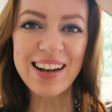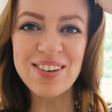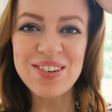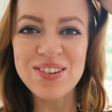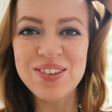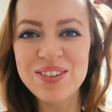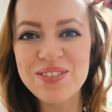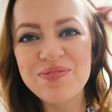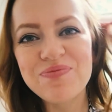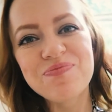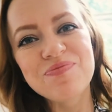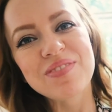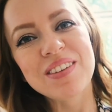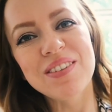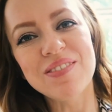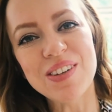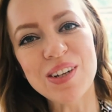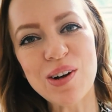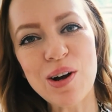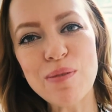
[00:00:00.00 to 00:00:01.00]
Hallo,
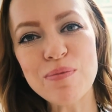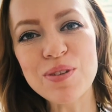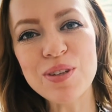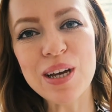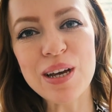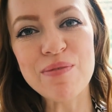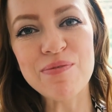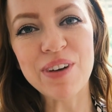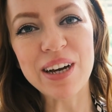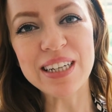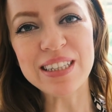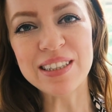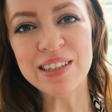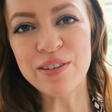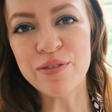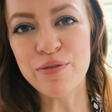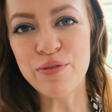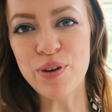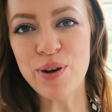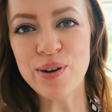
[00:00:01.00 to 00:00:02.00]
willkommen zu einem
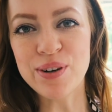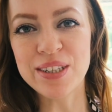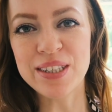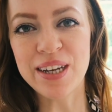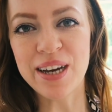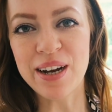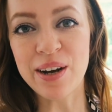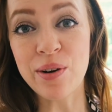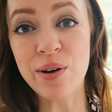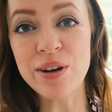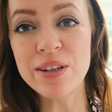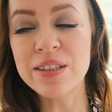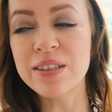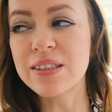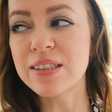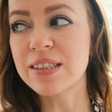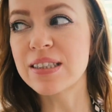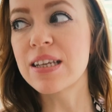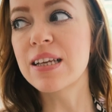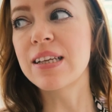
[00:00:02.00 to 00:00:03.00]
weiteren Vlogtag. Heute
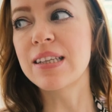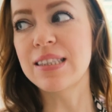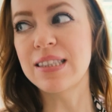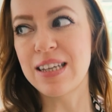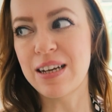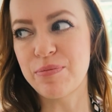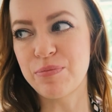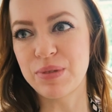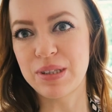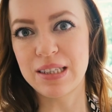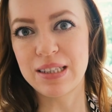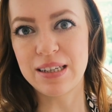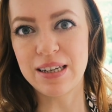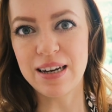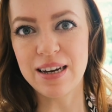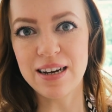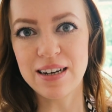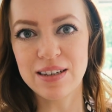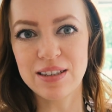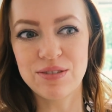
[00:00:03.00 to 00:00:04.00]
ist
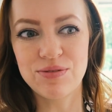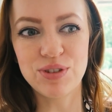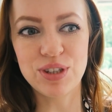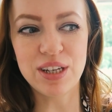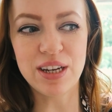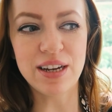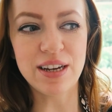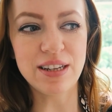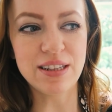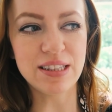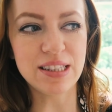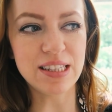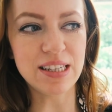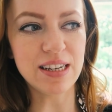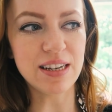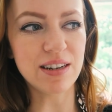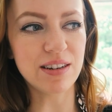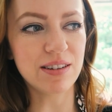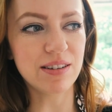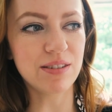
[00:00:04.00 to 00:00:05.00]
Samstag. Es wird ein
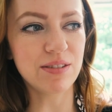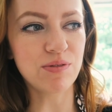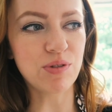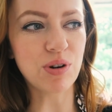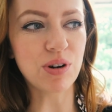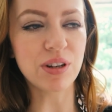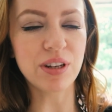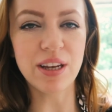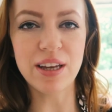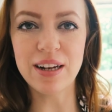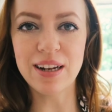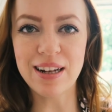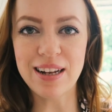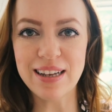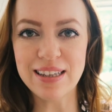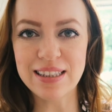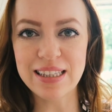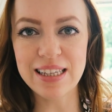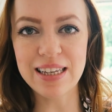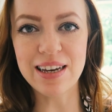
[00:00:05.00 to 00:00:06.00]
sehr
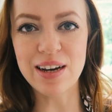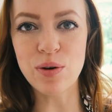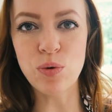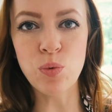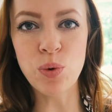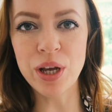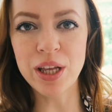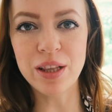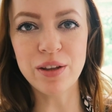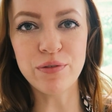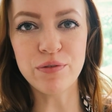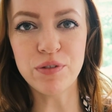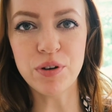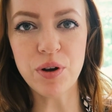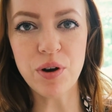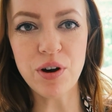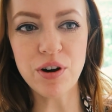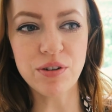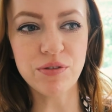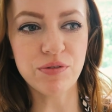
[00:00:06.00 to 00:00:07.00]
wochenendlastiger Weekly
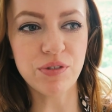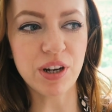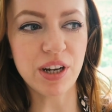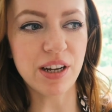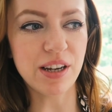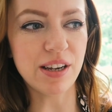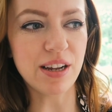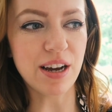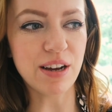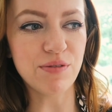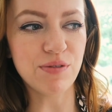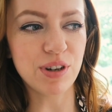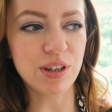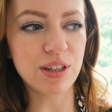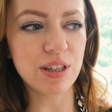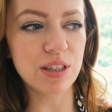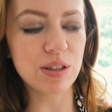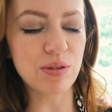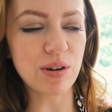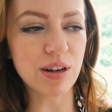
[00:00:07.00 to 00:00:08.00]
Vlog, weil einfach
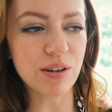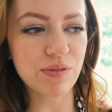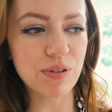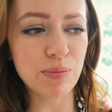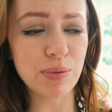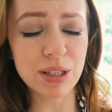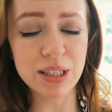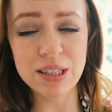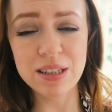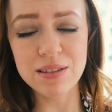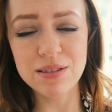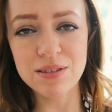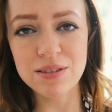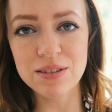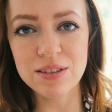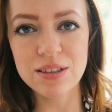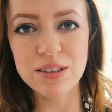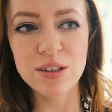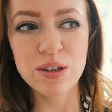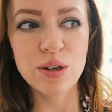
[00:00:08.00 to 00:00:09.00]
nicht so arg viel passiert
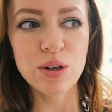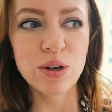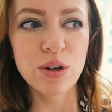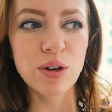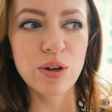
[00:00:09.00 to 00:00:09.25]
ist.